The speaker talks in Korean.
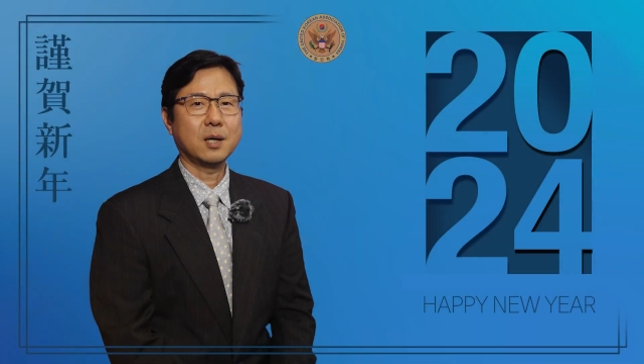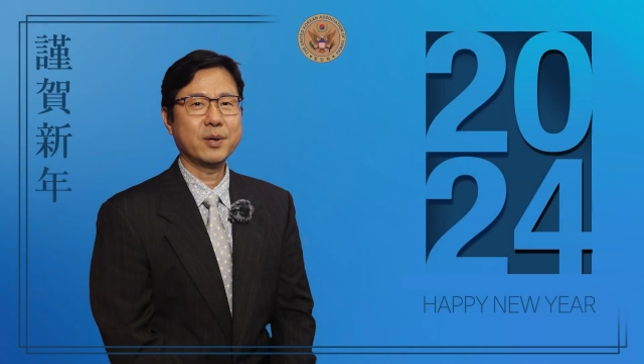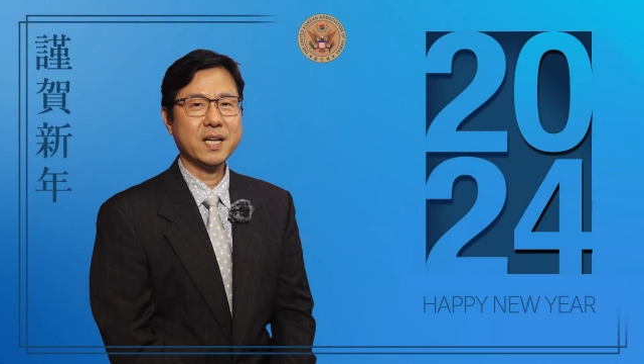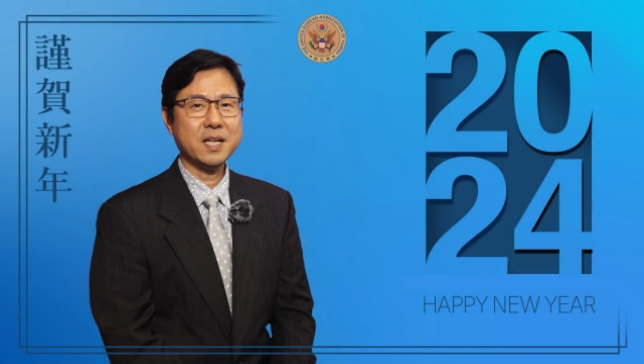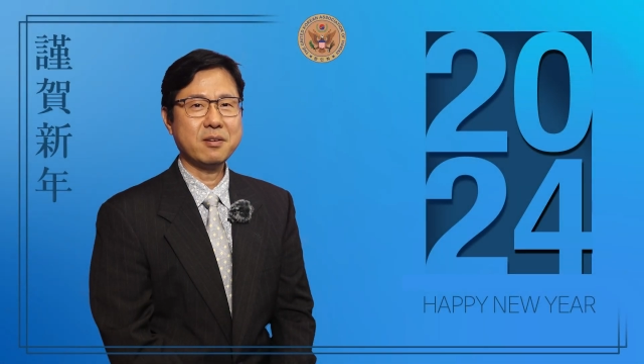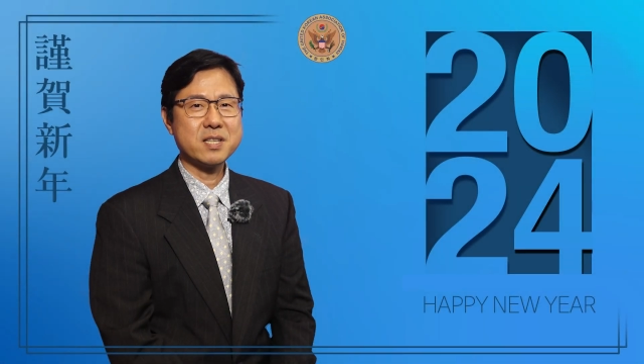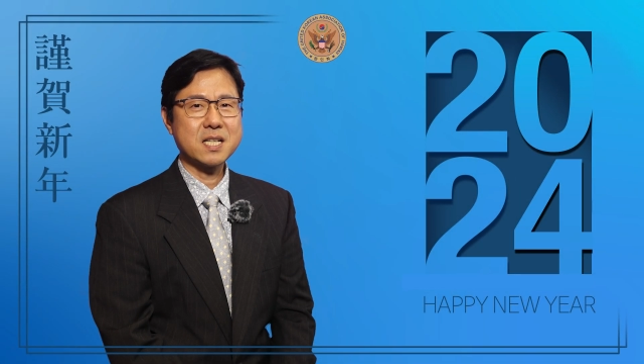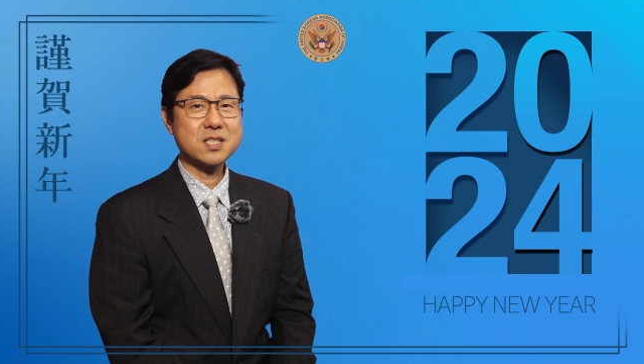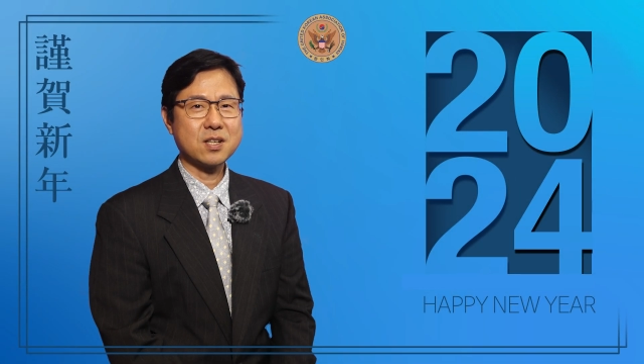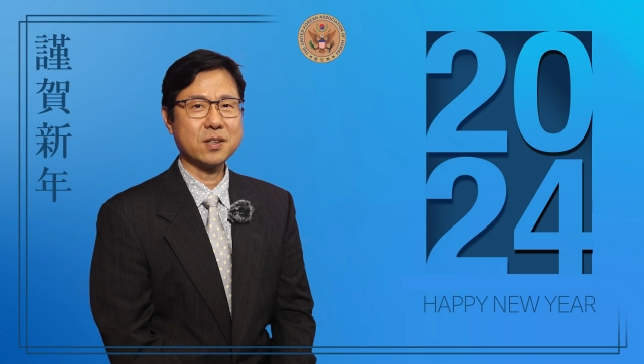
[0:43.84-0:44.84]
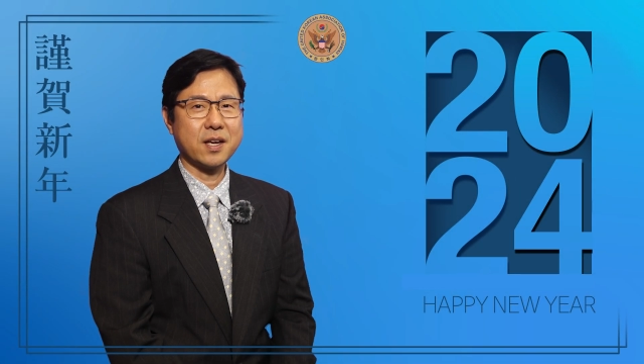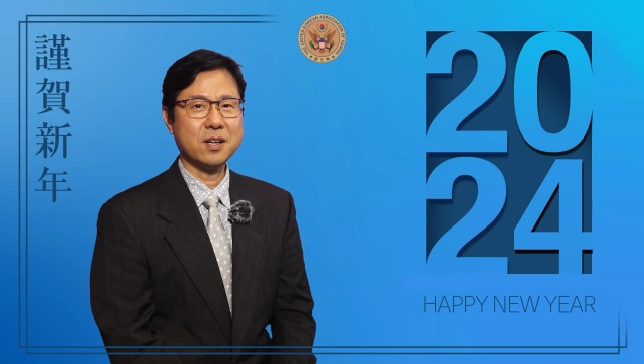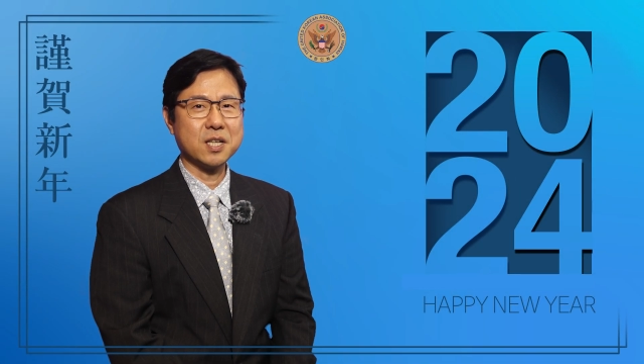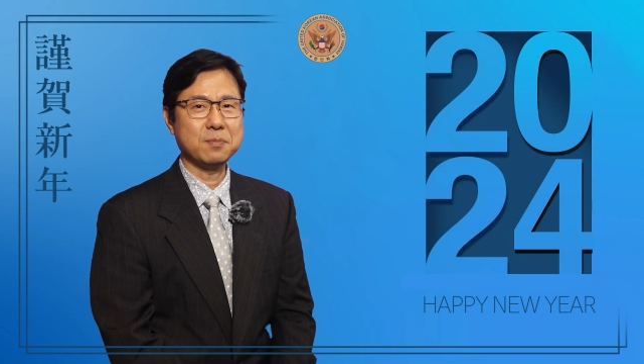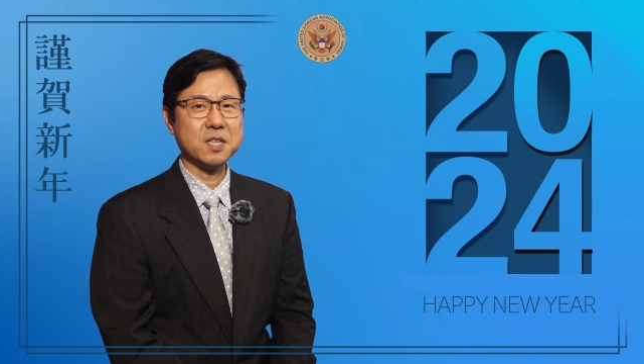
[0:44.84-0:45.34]
하와이 한인회장
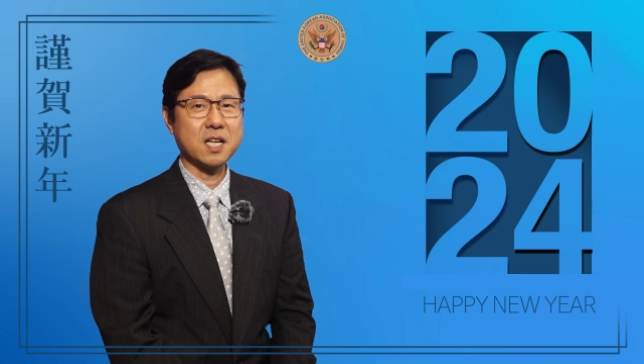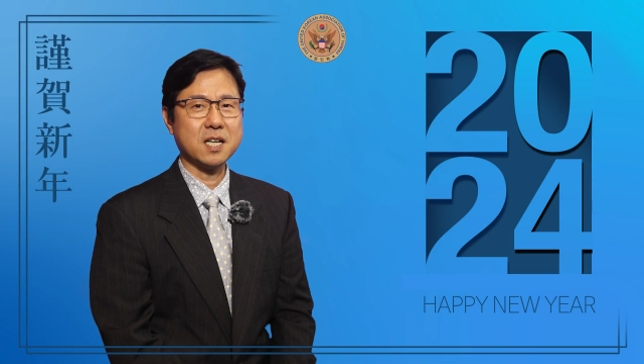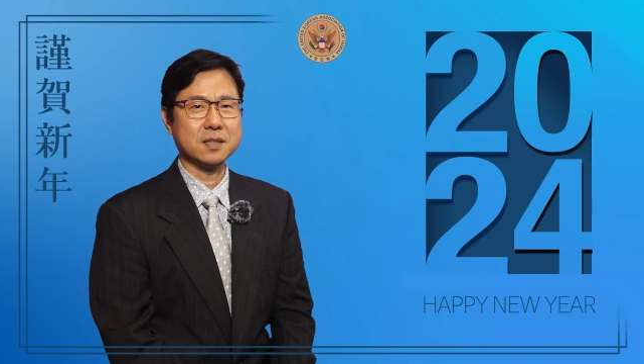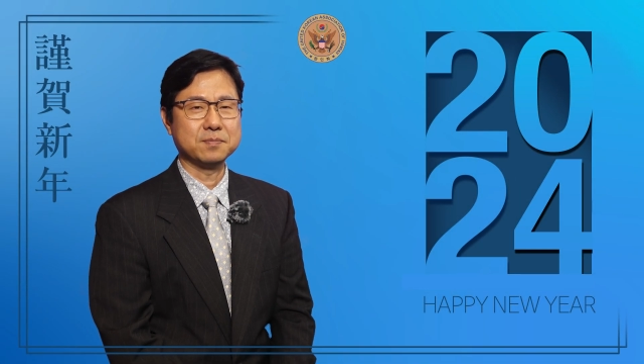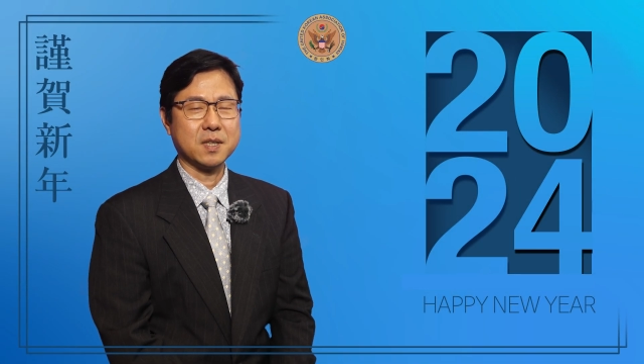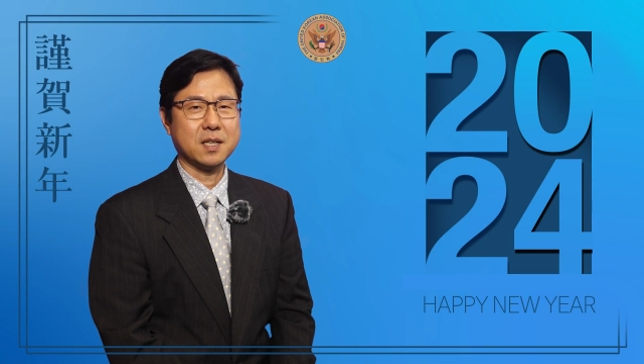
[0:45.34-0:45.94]
서대영입니다.